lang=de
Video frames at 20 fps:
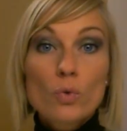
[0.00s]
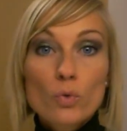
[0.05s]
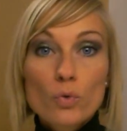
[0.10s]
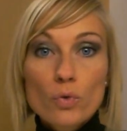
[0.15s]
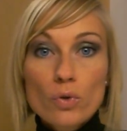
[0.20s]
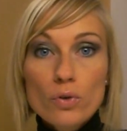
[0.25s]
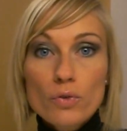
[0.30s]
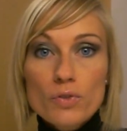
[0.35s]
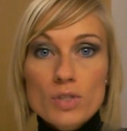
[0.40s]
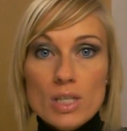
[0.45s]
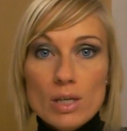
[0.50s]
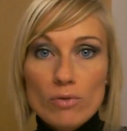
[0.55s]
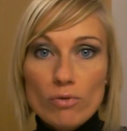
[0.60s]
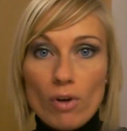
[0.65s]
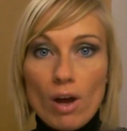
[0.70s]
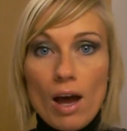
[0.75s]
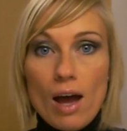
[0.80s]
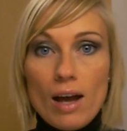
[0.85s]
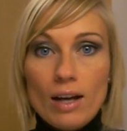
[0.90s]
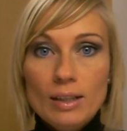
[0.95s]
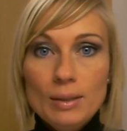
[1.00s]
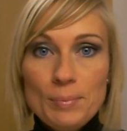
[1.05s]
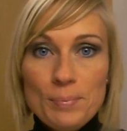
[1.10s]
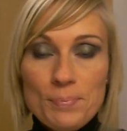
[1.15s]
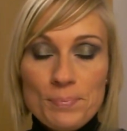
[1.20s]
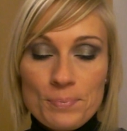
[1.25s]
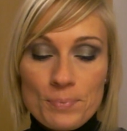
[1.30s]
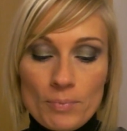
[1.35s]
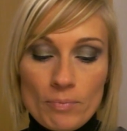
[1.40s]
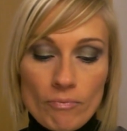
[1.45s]
15 Fragen.
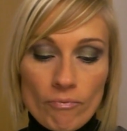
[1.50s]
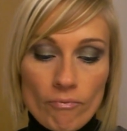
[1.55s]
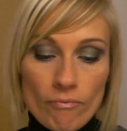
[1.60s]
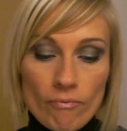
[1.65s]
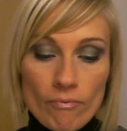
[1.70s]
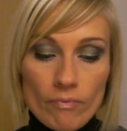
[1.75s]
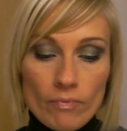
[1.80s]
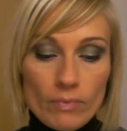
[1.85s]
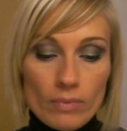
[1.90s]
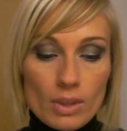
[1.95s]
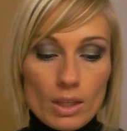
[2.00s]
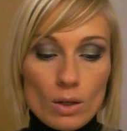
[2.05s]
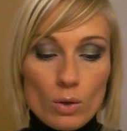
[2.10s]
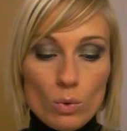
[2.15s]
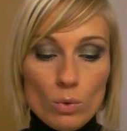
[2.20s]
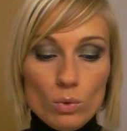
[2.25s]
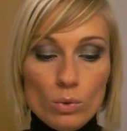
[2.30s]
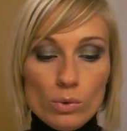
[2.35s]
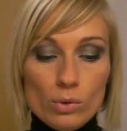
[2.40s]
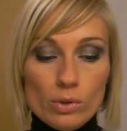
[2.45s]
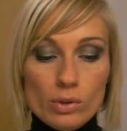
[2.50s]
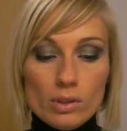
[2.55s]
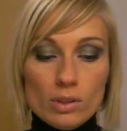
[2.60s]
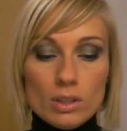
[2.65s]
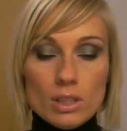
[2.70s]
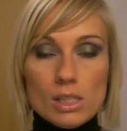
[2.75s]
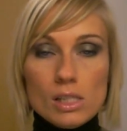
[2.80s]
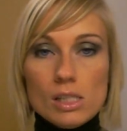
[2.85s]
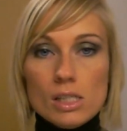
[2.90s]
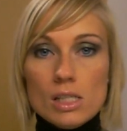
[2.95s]
Und
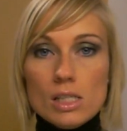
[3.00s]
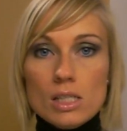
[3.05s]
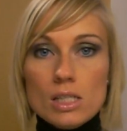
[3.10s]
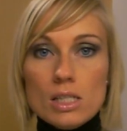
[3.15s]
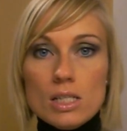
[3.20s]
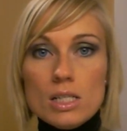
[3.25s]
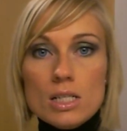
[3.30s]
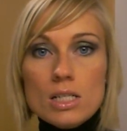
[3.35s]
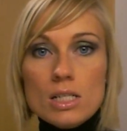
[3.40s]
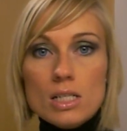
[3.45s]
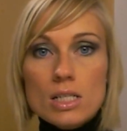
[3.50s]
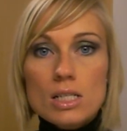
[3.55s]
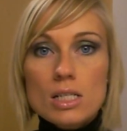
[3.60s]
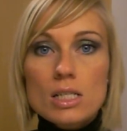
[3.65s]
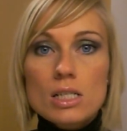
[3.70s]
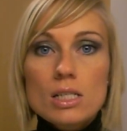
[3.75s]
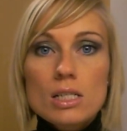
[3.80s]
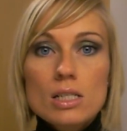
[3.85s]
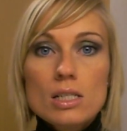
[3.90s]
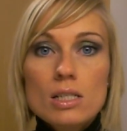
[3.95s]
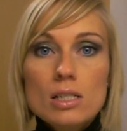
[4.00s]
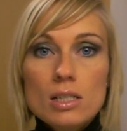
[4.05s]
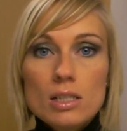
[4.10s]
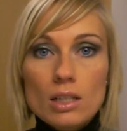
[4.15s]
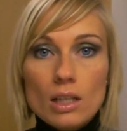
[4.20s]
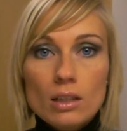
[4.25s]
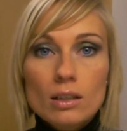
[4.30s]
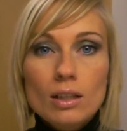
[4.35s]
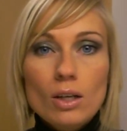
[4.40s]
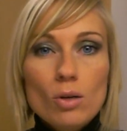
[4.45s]
äh, ich
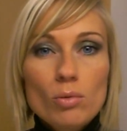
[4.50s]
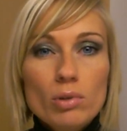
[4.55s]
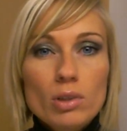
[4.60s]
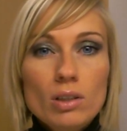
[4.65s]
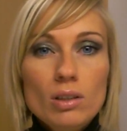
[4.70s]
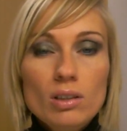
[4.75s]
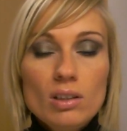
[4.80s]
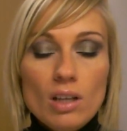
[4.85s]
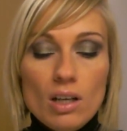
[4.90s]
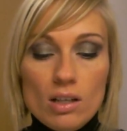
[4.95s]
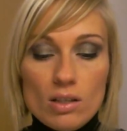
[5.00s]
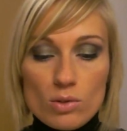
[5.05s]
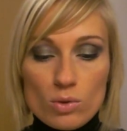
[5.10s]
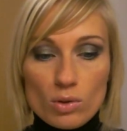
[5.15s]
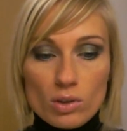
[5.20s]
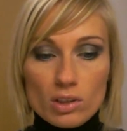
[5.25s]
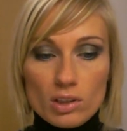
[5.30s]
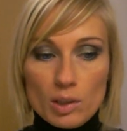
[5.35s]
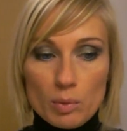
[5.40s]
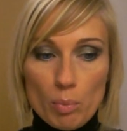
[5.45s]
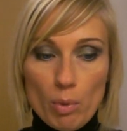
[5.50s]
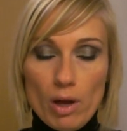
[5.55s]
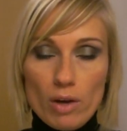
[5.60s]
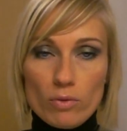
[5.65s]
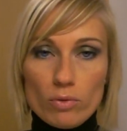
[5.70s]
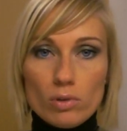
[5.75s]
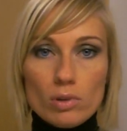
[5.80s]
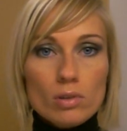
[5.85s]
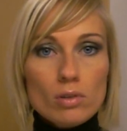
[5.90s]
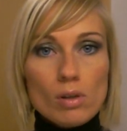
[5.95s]
kann, glaube ich, nicht alle so richtig
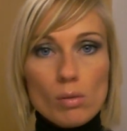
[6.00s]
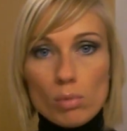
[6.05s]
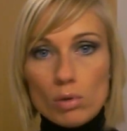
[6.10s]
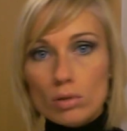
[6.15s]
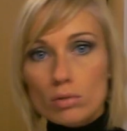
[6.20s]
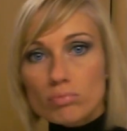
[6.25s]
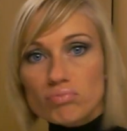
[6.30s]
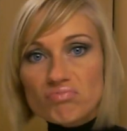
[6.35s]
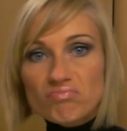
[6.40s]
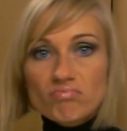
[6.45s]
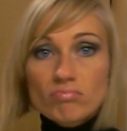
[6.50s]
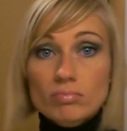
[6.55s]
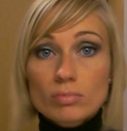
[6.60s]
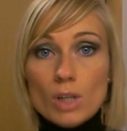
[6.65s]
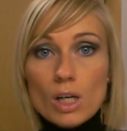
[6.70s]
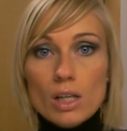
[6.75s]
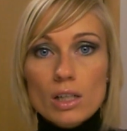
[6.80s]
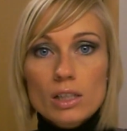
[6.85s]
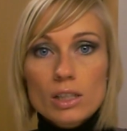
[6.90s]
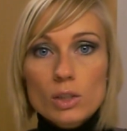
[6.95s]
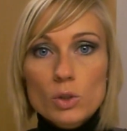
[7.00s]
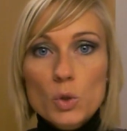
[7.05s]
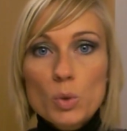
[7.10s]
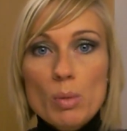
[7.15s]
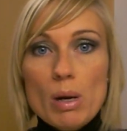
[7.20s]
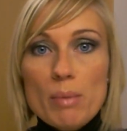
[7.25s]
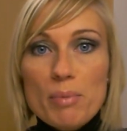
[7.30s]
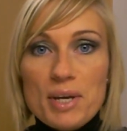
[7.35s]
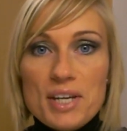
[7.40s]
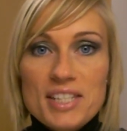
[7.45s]
beantworten, aber ich tue
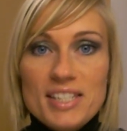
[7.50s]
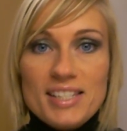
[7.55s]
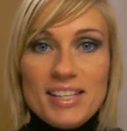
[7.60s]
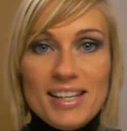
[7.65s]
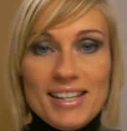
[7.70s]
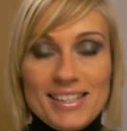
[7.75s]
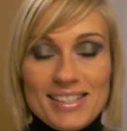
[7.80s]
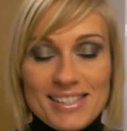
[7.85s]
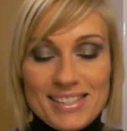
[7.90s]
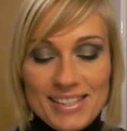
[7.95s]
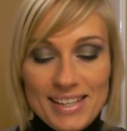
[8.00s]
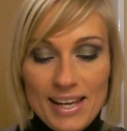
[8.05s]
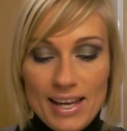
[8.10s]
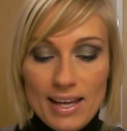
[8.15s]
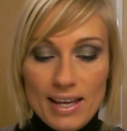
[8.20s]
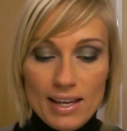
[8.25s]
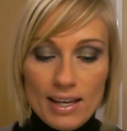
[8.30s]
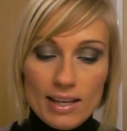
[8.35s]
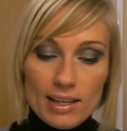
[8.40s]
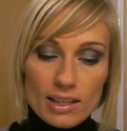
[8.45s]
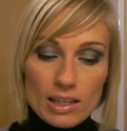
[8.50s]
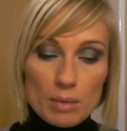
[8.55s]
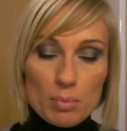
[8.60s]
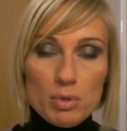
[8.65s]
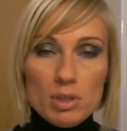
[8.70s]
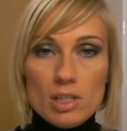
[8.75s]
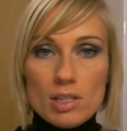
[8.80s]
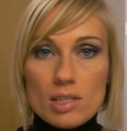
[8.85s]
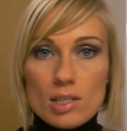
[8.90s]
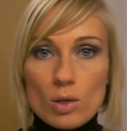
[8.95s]
mein Bestes. Ich habe
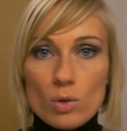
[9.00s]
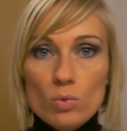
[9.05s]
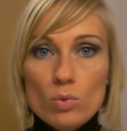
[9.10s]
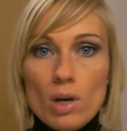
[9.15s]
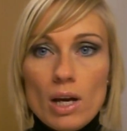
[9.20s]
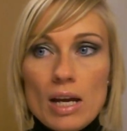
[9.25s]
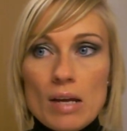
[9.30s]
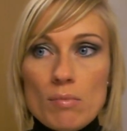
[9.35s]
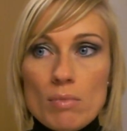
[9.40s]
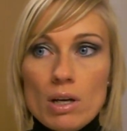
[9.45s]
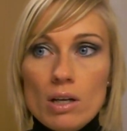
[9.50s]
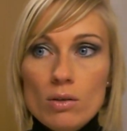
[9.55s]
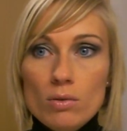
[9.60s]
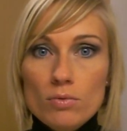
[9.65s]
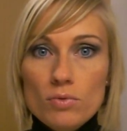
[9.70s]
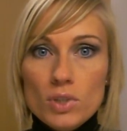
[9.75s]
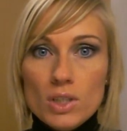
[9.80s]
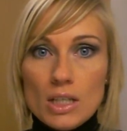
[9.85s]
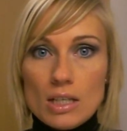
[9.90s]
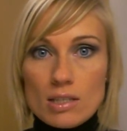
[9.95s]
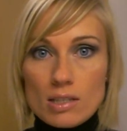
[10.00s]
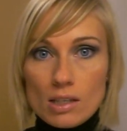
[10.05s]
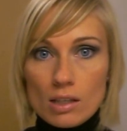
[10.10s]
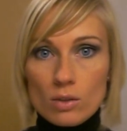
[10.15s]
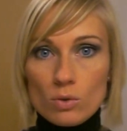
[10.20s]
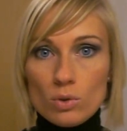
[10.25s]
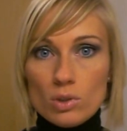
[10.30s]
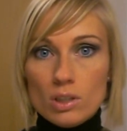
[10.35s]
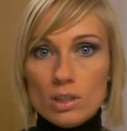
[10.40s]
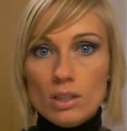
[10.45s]
mir die jetzt auch nur einmal irgendwie
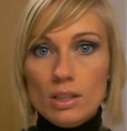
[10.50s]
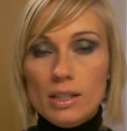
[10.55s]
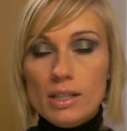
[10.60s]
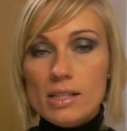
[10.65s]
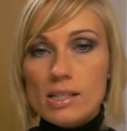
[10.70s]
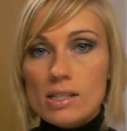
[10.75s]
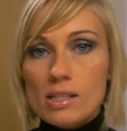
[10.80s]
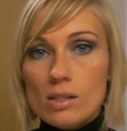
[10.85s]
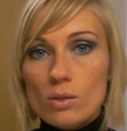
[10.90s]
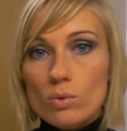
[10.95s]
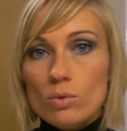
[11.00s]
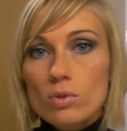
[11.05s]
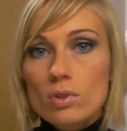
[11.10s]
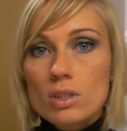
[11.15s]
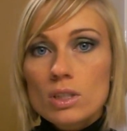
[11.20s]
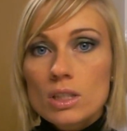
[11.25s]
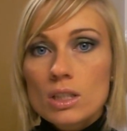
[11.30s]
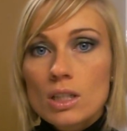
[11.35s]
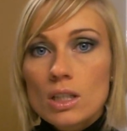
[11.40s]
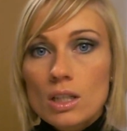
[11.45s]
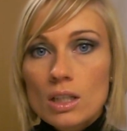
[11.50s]
gestern durchgelesen und